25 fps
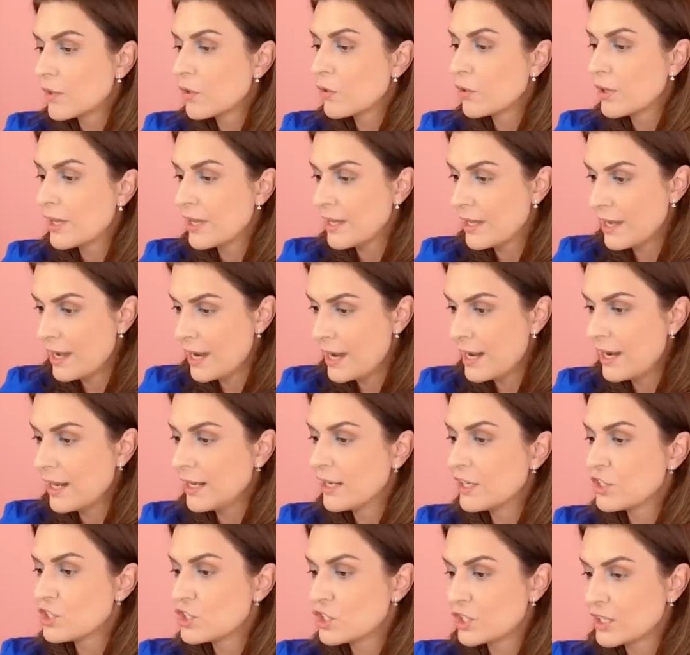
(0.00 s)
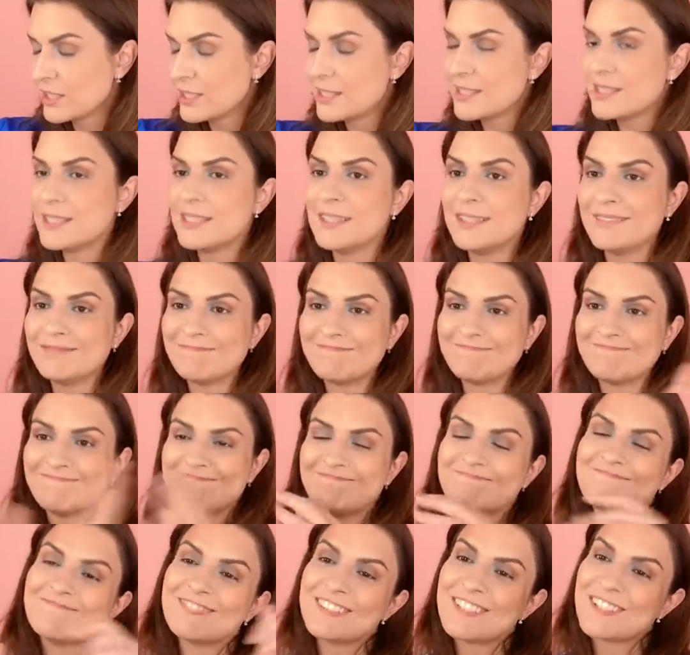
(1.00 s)
Okay, Eyeliner-Strich ziehen.
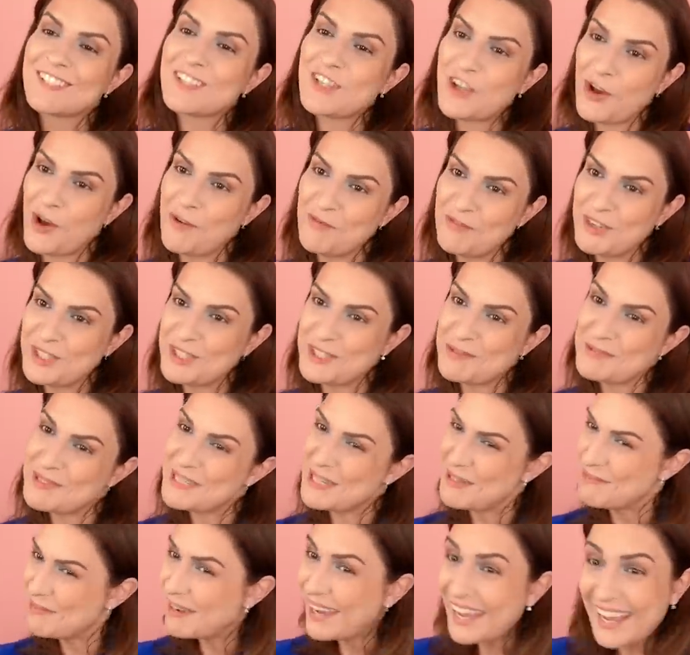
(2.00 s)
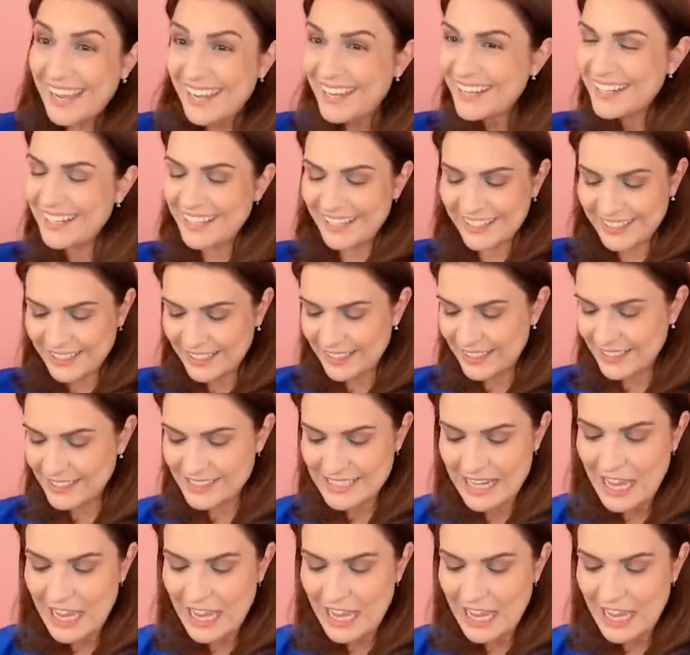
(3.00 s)
Kommen wir zum Thema Eyeliner.